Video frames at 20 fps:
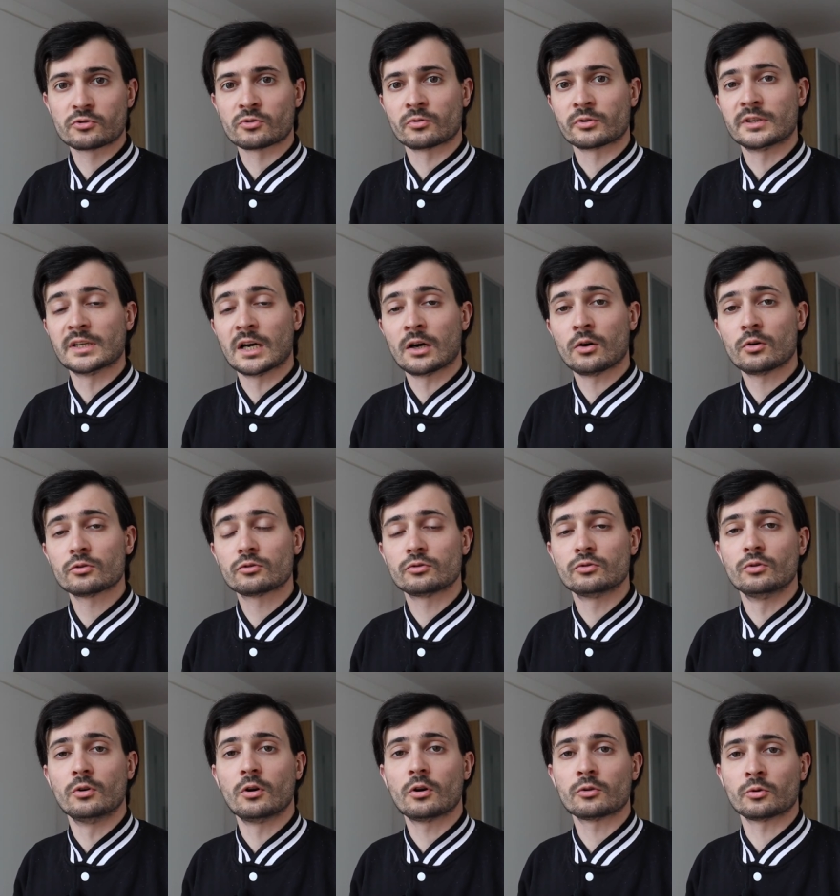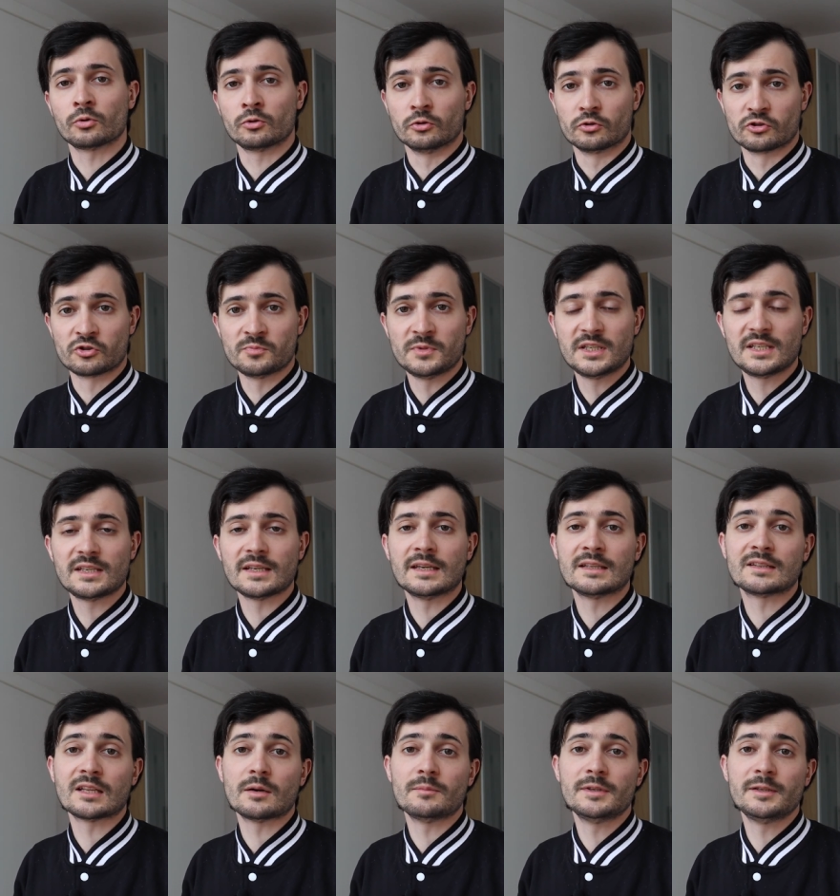en garante de l'ordre cosmique
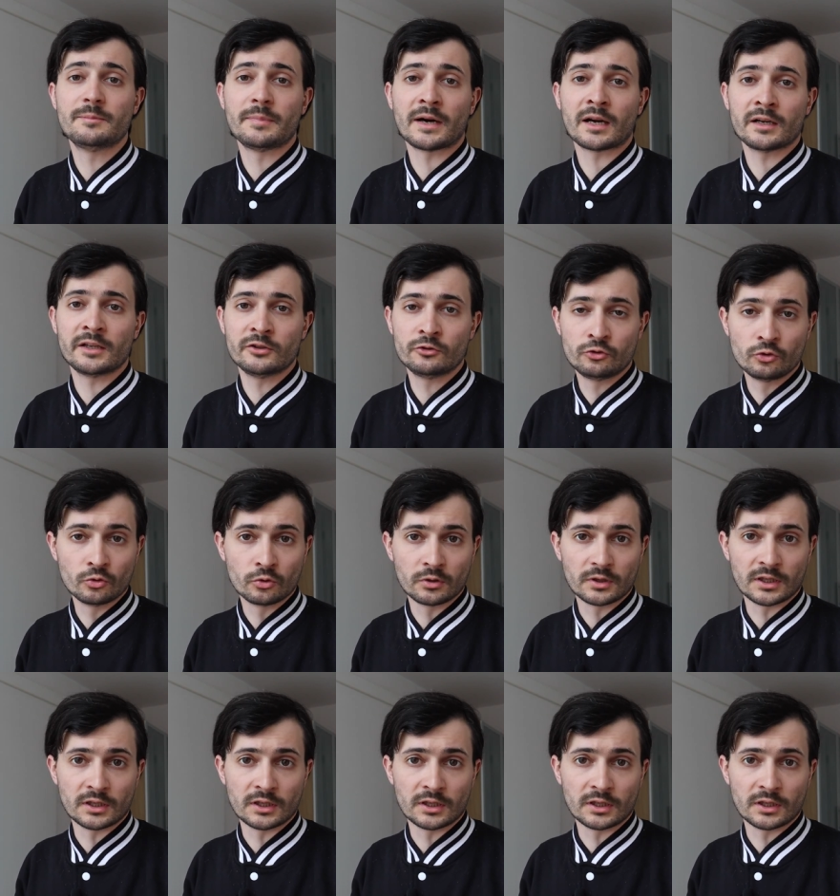établi par les dieux,